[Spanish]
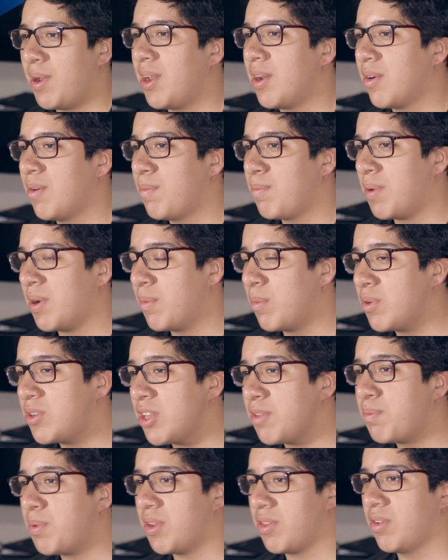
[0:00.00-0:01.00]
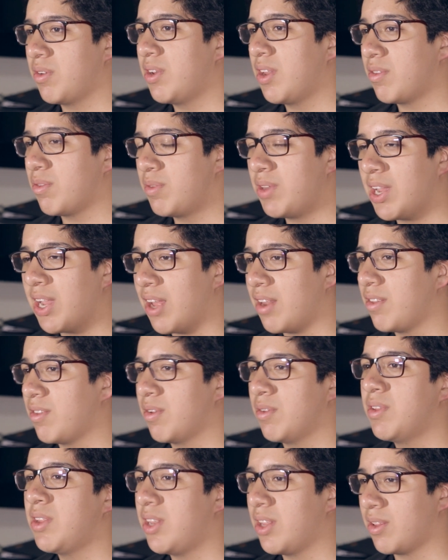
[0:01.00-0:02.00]
embargo, para muchas personas una
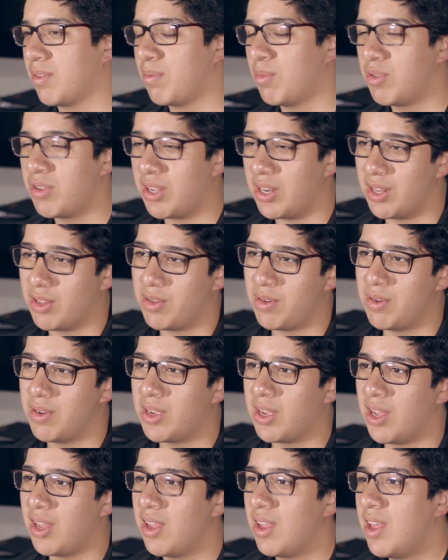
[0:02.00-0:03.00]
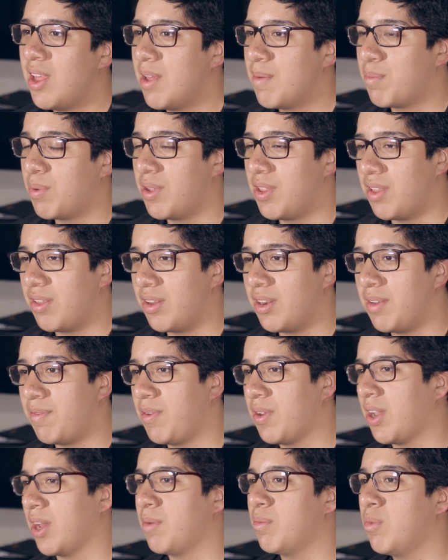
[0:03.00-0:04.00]
canción de música electrónica puede
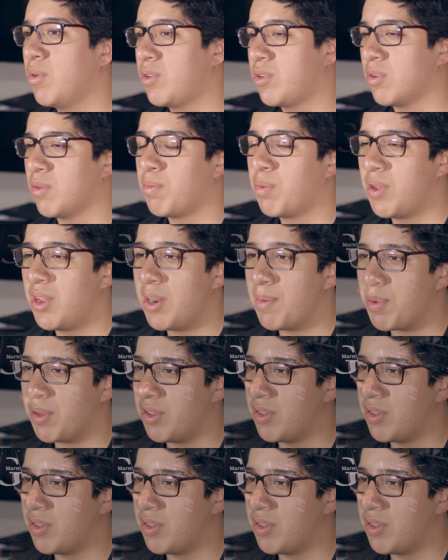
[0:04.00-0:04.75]
significar mucho, puede